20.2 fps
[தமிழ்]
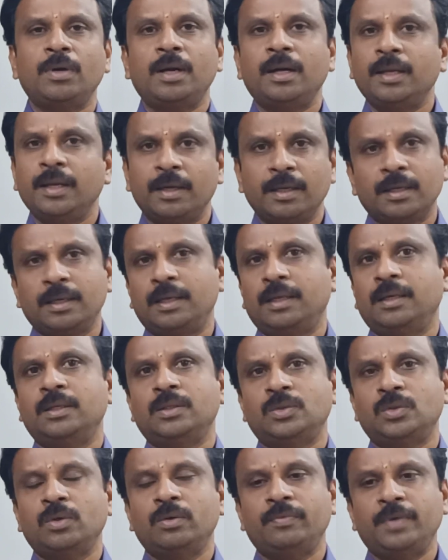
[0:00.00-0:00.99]
முன்னாடி எடுக்கலை
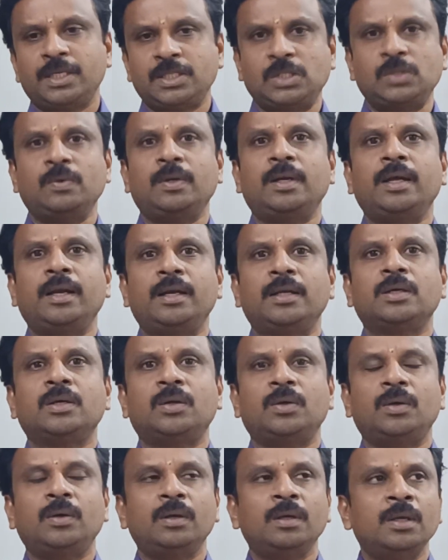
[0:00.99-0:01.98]
ஸோ வெர்ச்சுவலாக
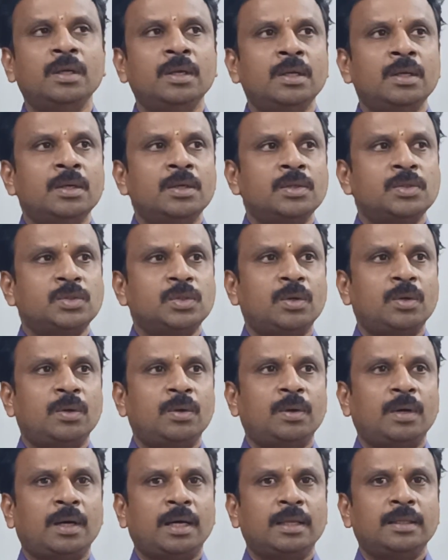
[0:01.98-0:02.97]
எடுக்கிறோம் ஸோ
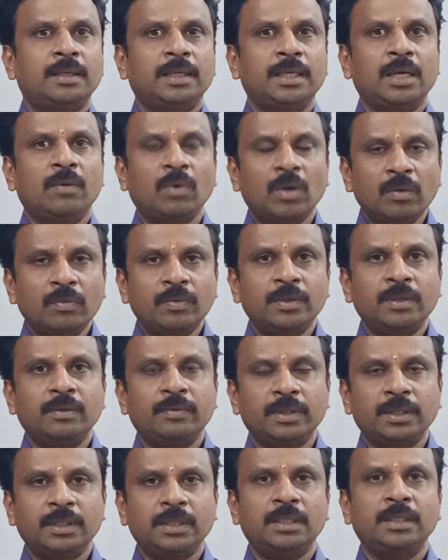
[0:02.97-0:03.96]
அதில் எவ்வளவு
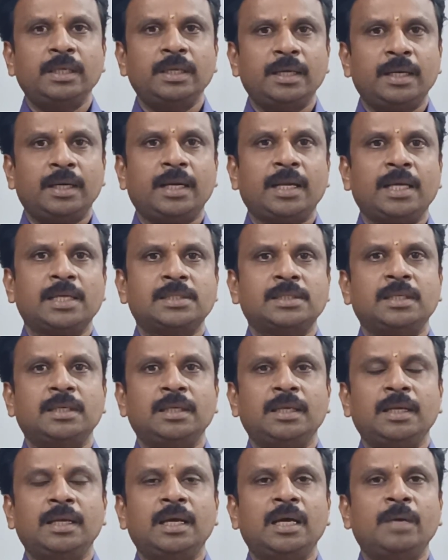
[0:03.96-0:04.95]
வந்து இன்ட்ராக்ஷன்
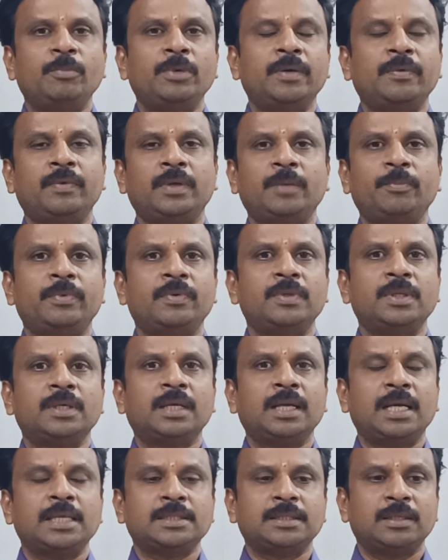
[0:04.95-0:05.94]
இல்லாமல் நம்ம வந்து
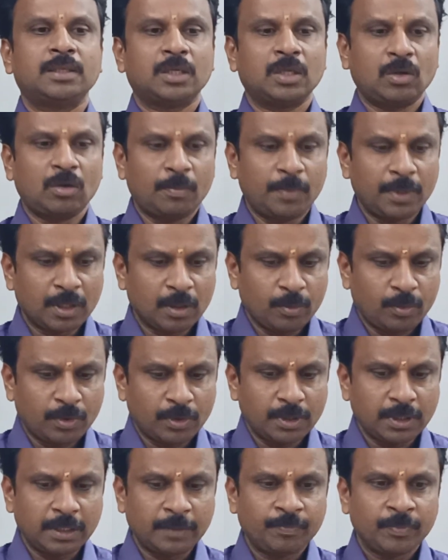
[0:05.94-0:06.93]
கிளாஸ் எடுக்கிறோம்
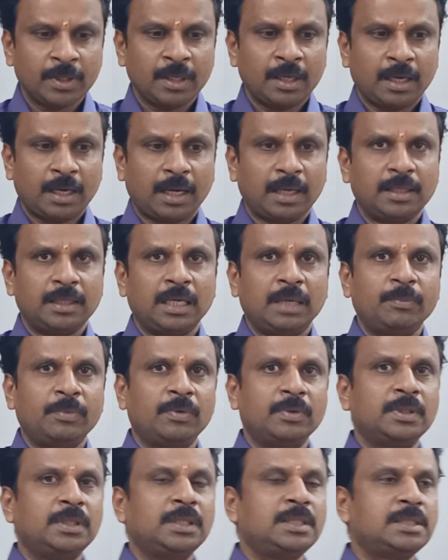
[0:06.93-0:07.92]
அப்படிங்கும்போது அது நம்ம
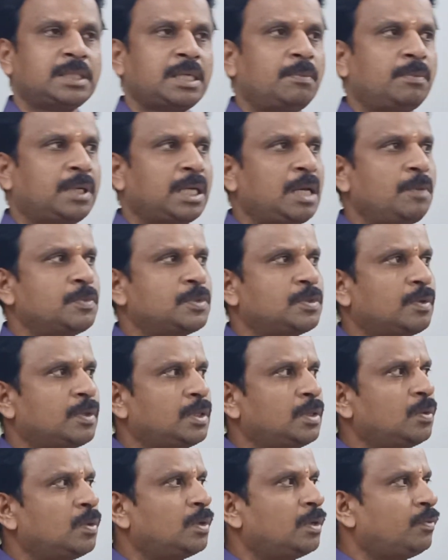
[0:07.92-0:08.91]
வந்து சம்டைம்ஸ்
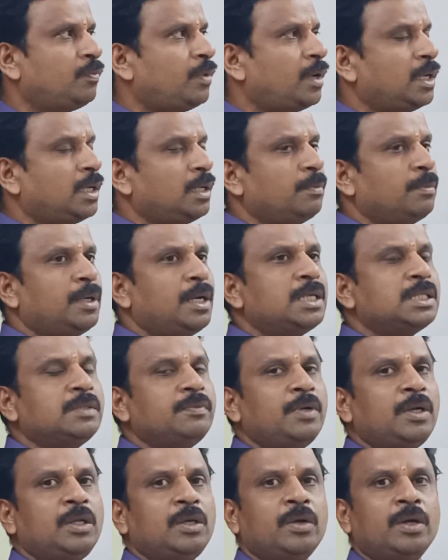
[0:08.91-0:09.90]
வந்து ஒரு ஃபார்ட்டி மினிட்ஸ்
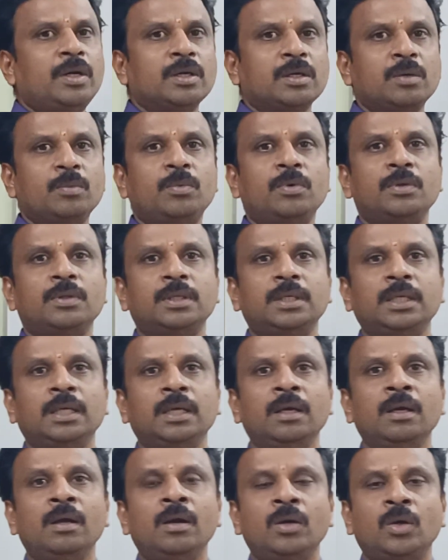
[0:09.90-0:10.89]
வீடியோ எடுக்கும்போது
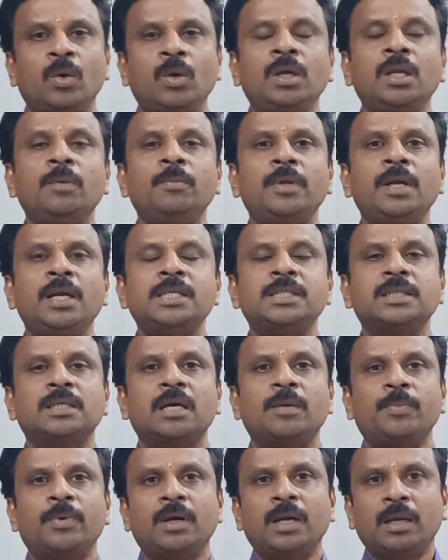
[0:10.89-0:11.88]
டுவெண்ட்டி மினிட்ஸுக்கு
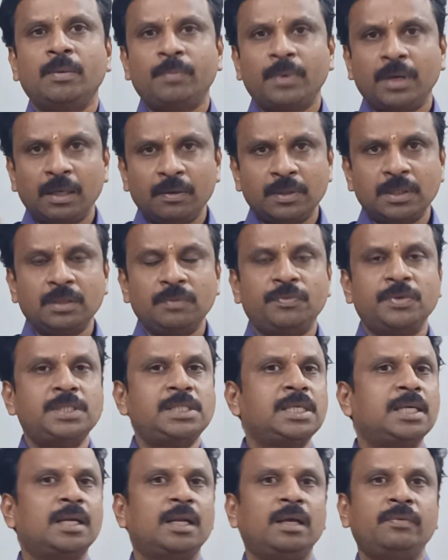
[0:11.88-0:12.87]
அப்புறம் நம்மளே வந்து
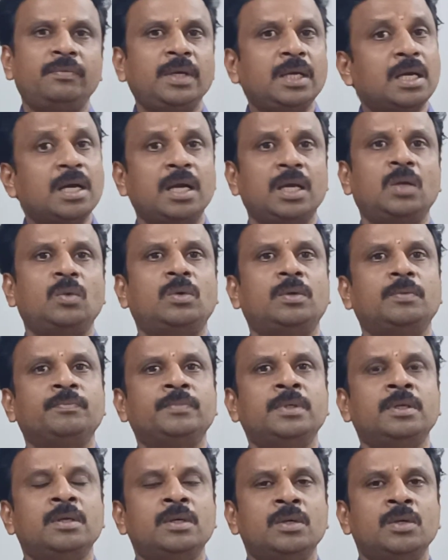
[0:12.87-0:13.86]
ஃபிசிக்கலாக வீக் ஆகிடுவோம்
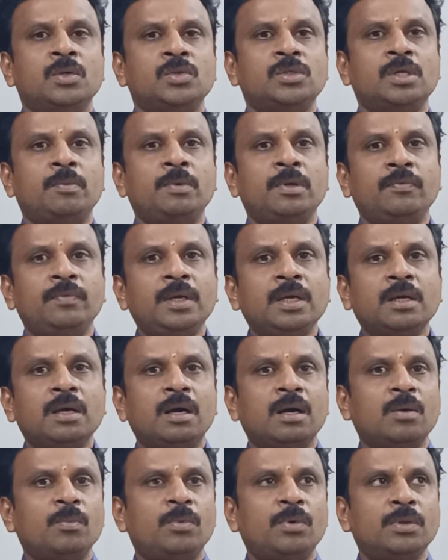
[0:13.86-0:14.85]
ஸோ அப்படி வீக்
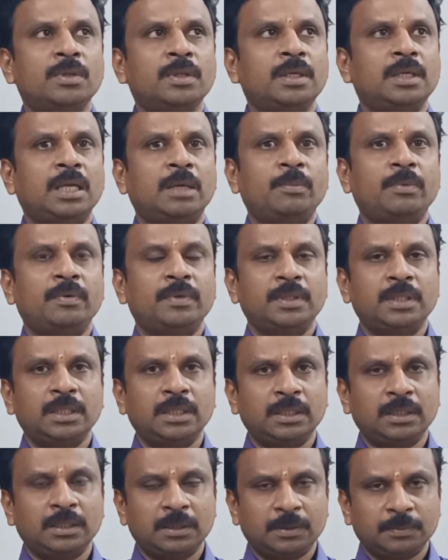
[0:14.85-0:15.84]
ஆகும்போது நம்ம வந்து